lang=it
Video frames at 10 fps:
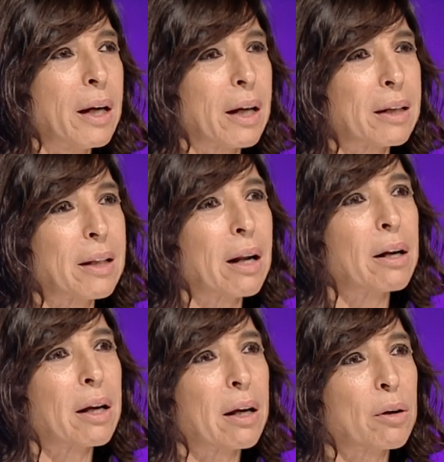eh,
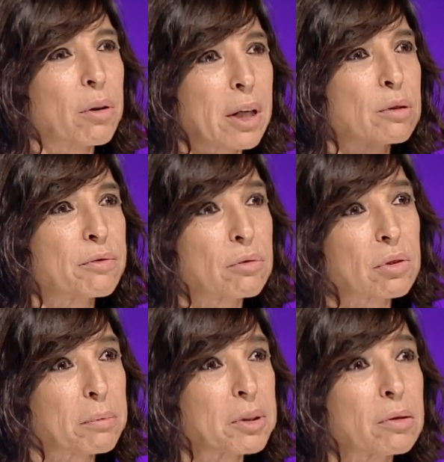dal corretto
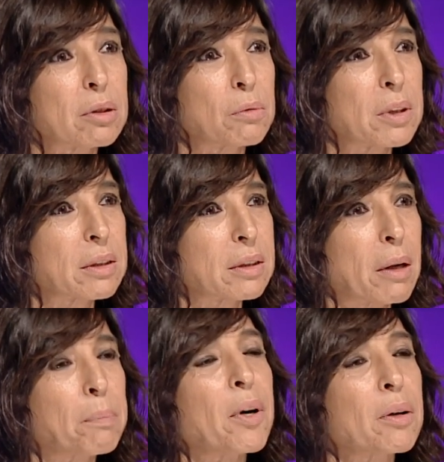funzionamento di
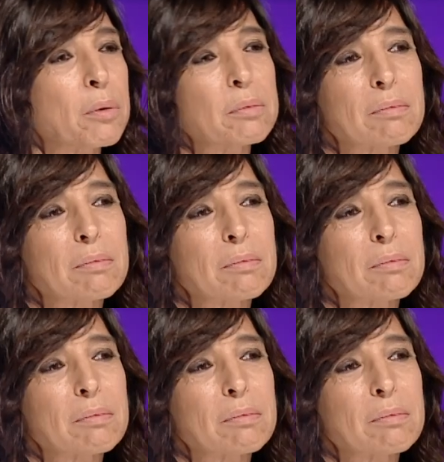questa poi